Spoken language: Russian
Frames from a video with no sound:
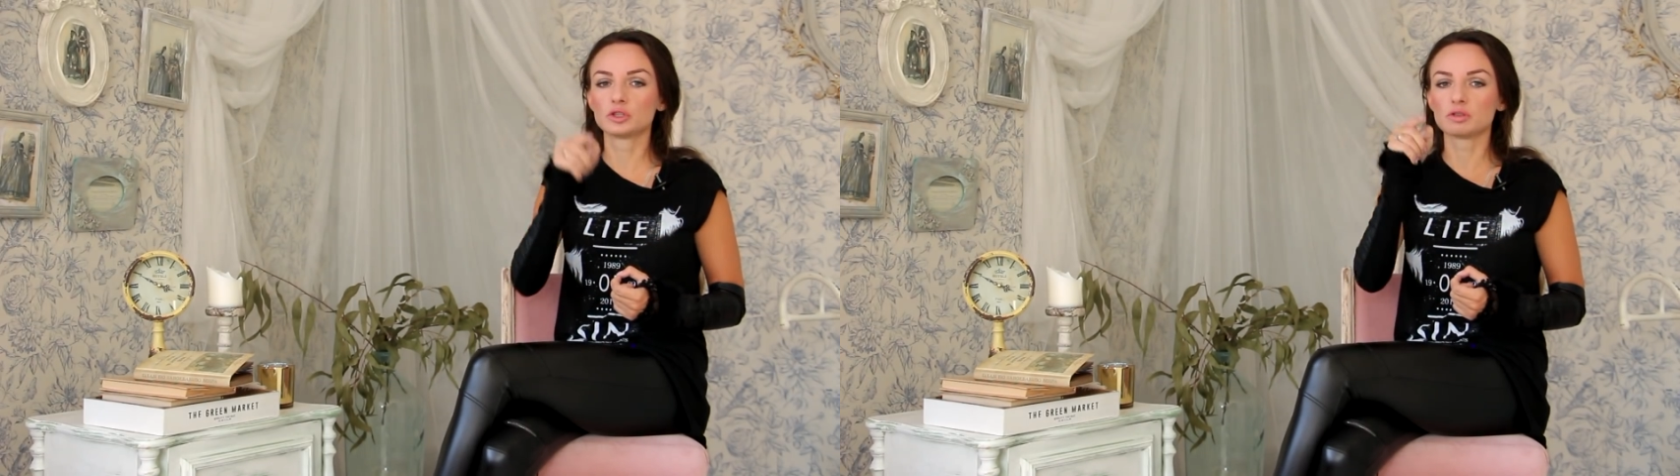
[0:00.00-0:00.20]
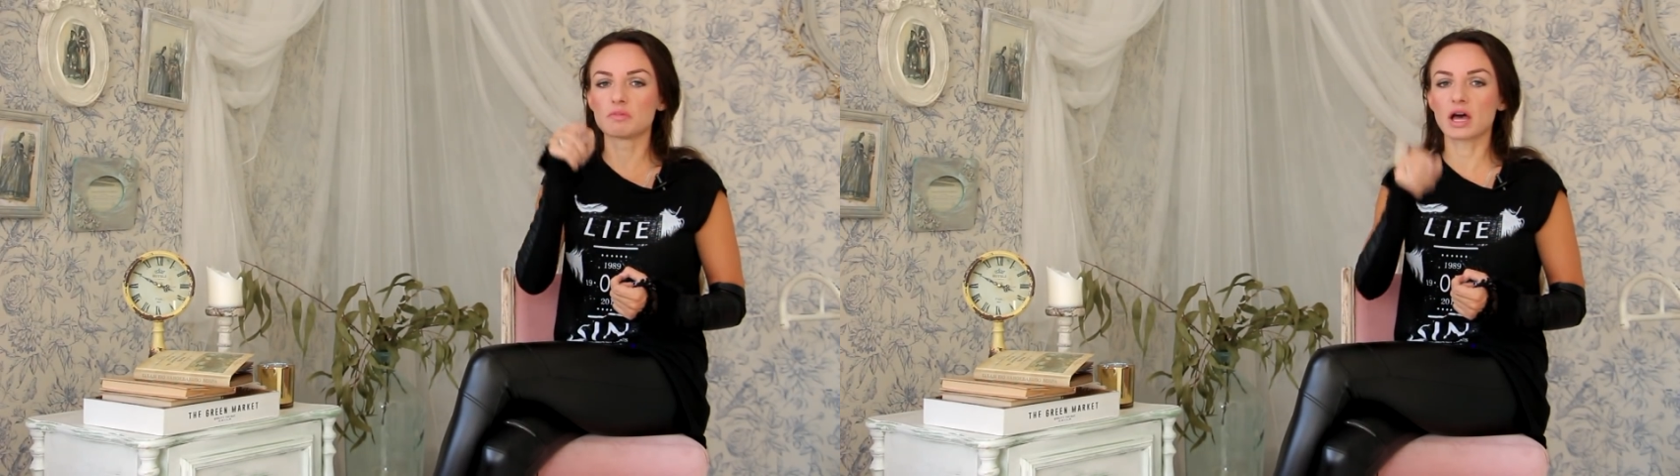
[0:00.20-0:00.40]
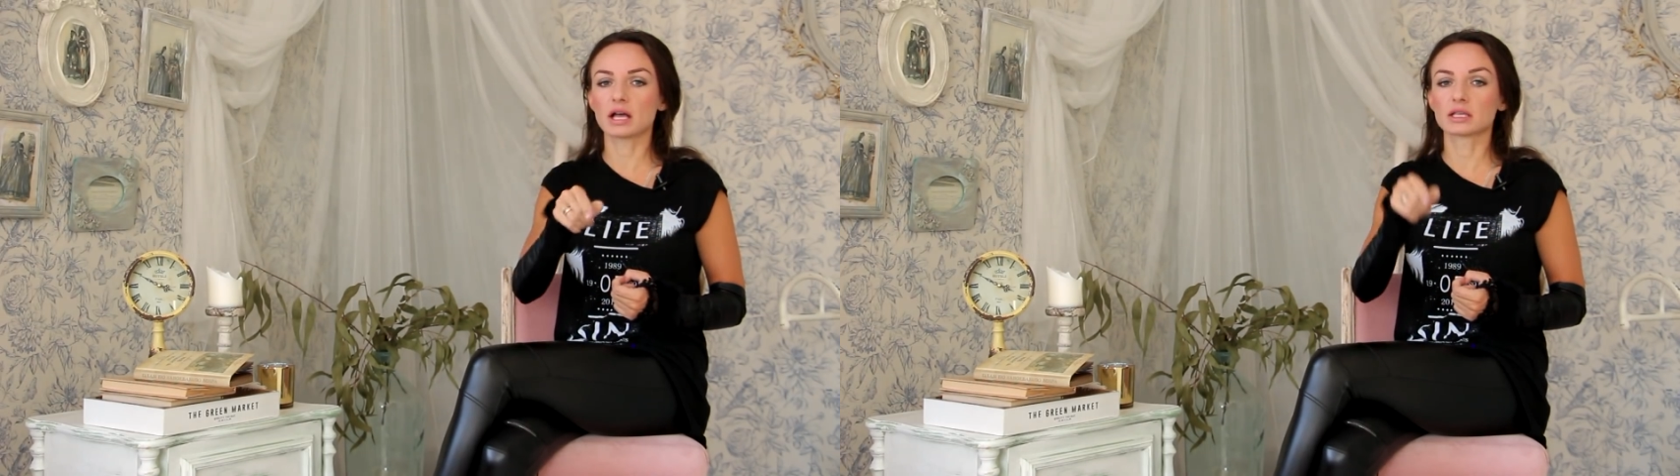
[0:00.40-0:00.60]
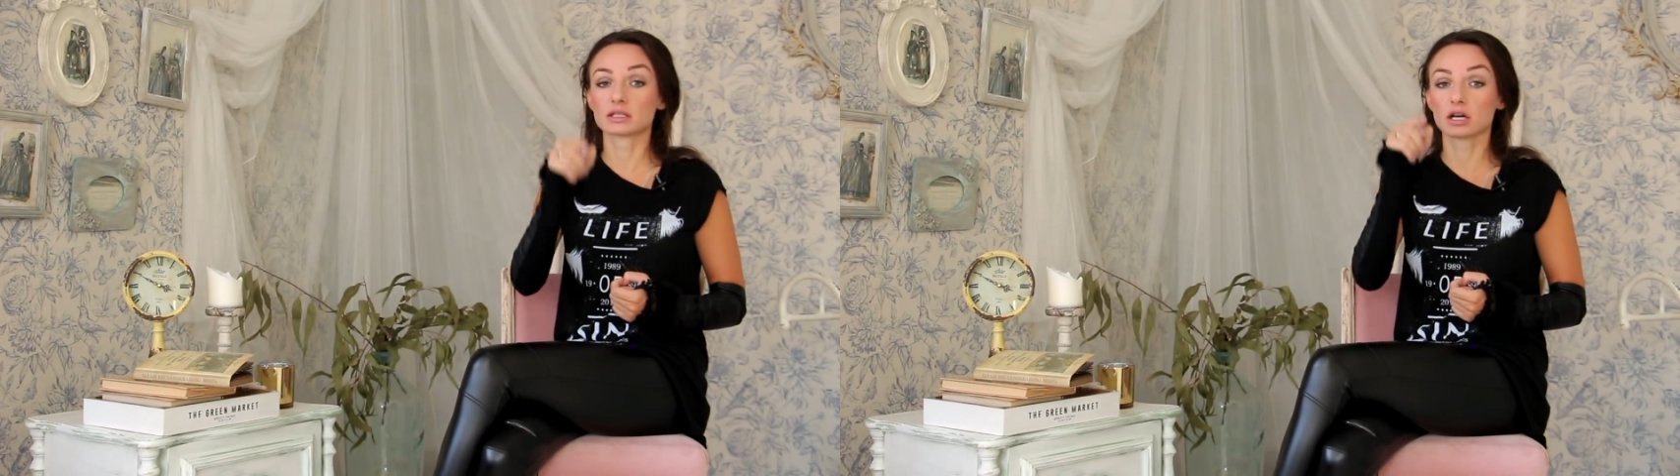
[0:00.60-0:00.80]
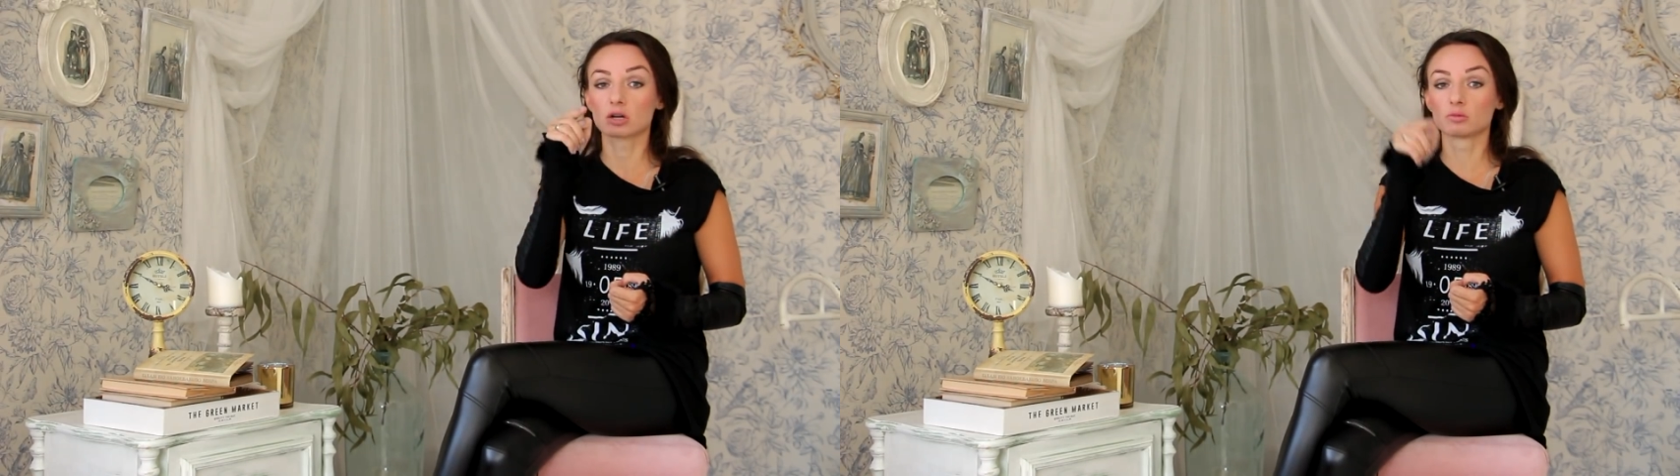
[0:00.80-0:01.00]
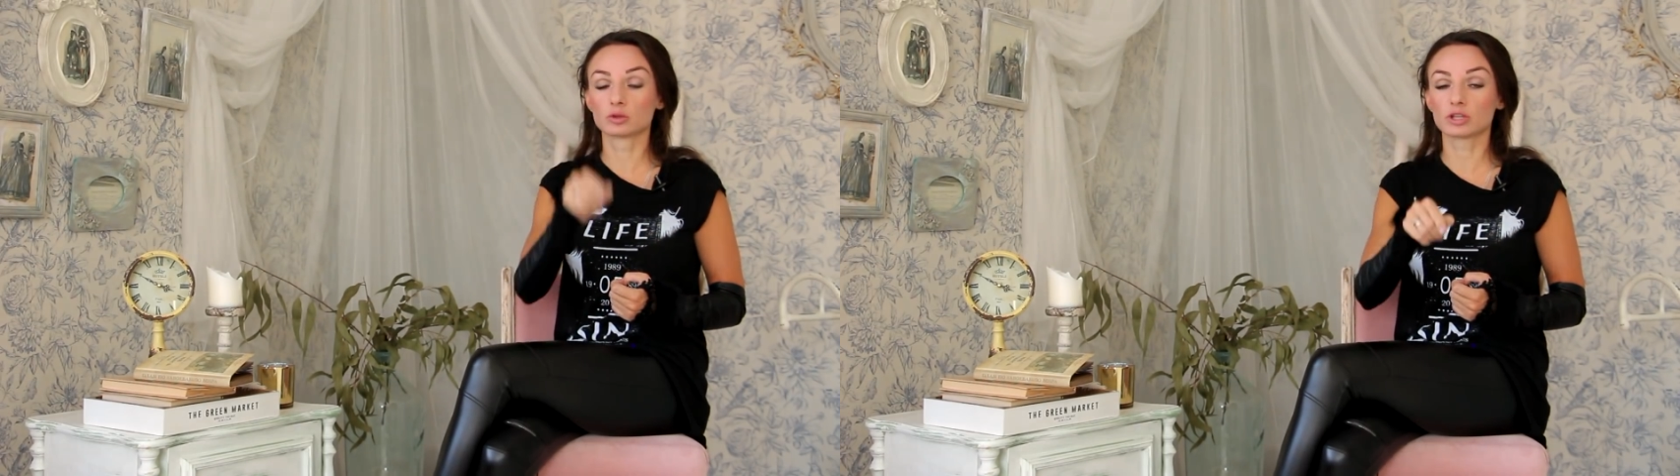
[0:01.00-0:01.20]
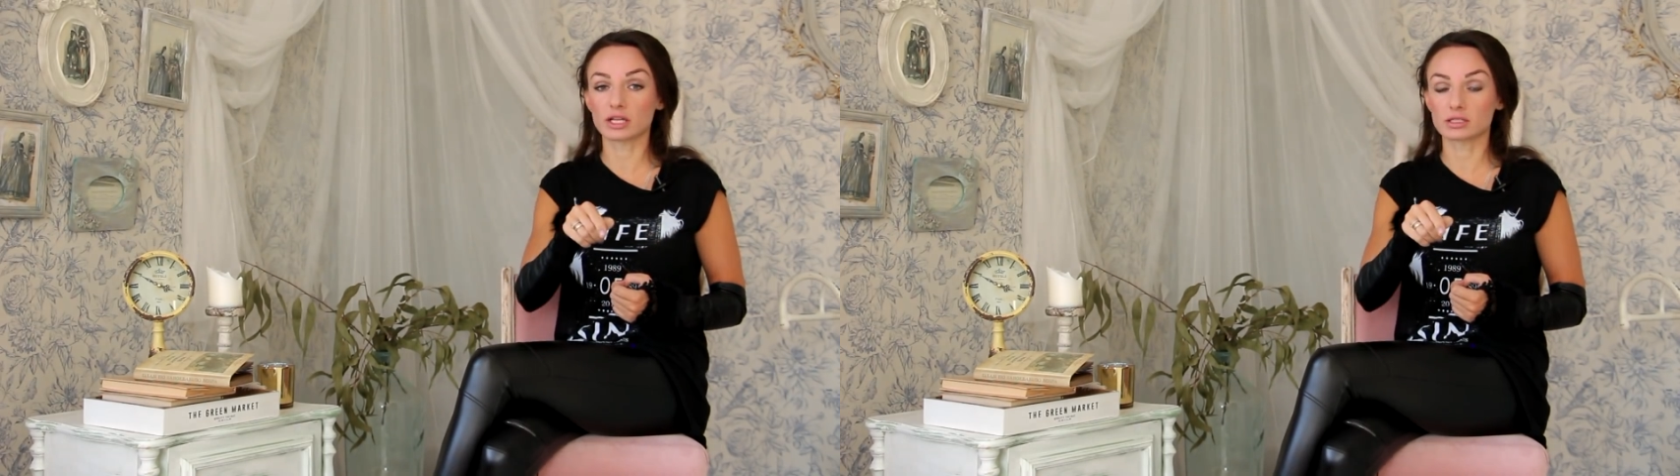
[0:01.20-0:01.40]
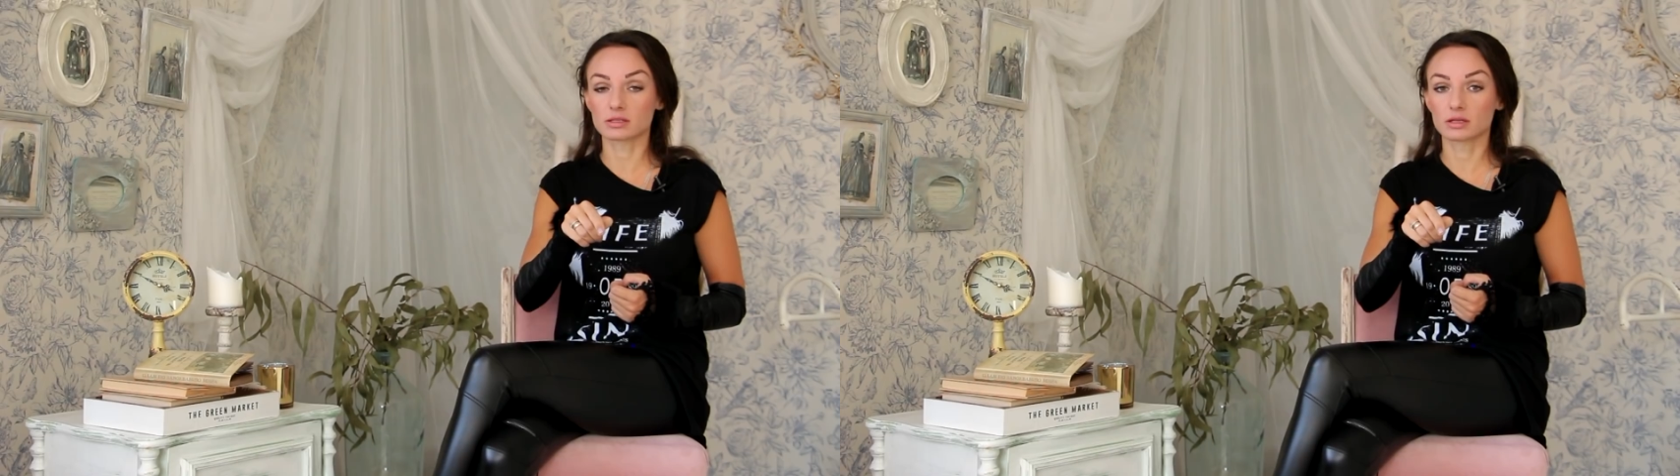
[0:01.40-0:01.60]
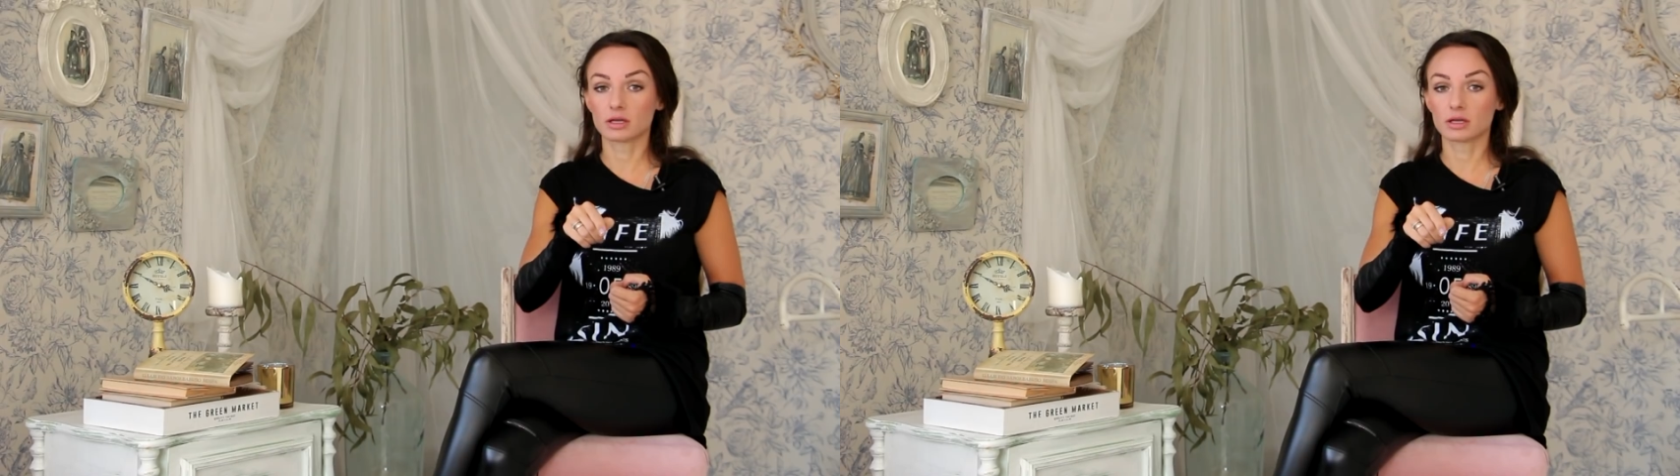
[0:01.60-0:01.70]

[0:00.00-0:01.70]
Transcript: тебя захомутать».